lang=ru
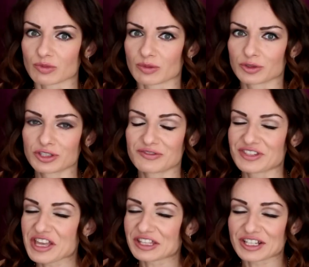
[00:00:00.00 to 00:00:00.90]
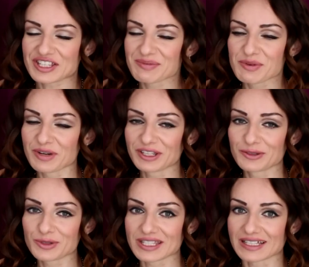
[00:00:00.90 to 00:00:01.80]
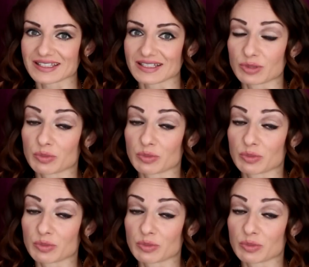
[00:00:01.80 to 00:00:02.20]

пробудите в ней неотразимую богиню секса.